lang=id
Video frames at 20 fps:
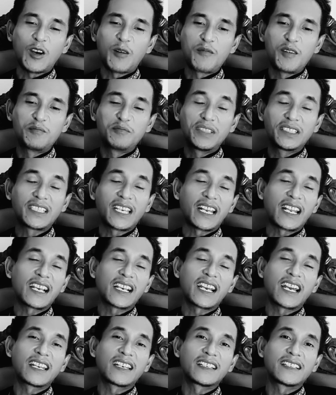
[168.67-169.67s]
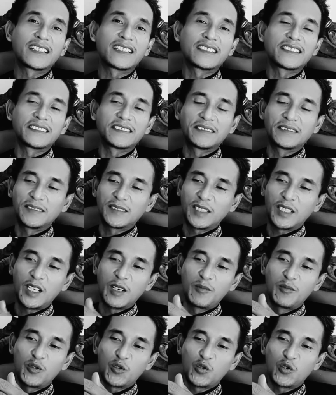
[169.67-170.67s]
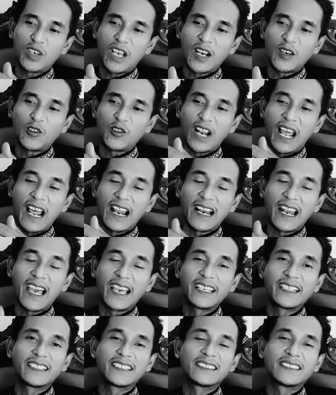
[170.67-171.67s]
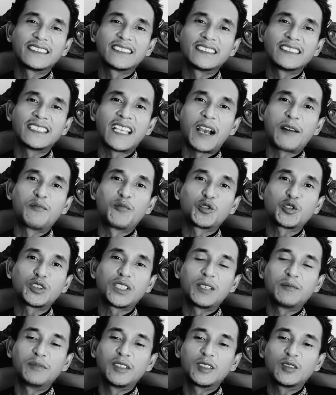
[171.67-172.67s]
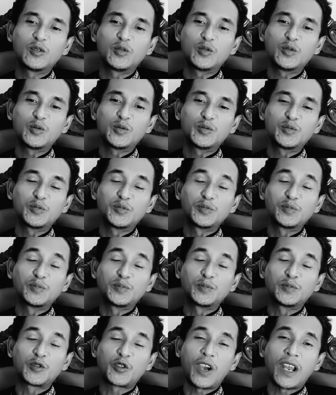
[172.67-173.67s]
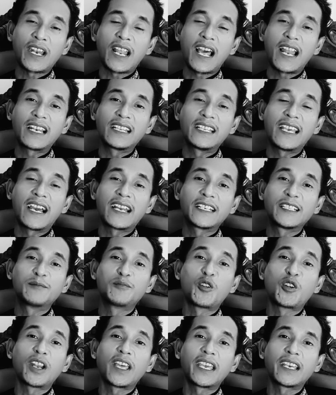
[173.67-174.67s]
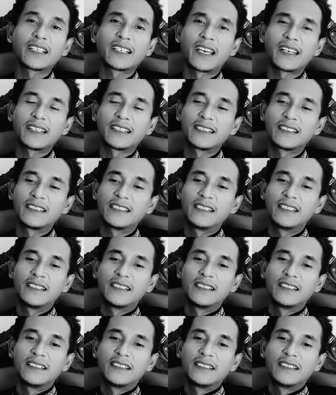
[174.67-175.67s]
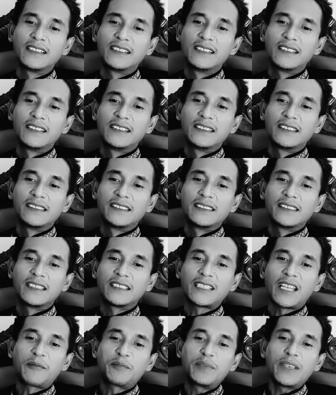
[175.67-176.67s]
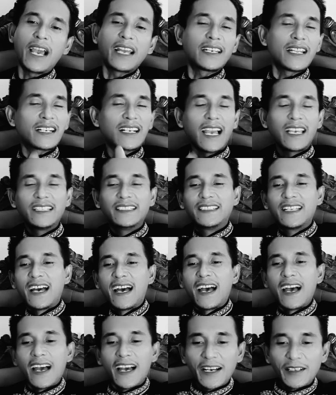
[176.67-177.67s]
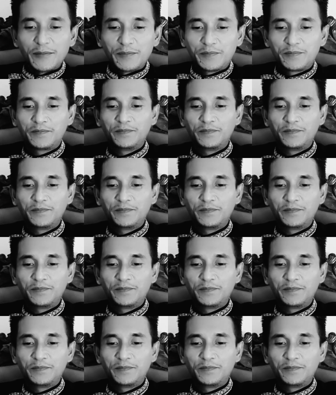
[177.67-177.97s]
atau membicarakan keburukan orang lain yang muslim itu bukan hal yang dibolehkan. Tetapi ada kaidah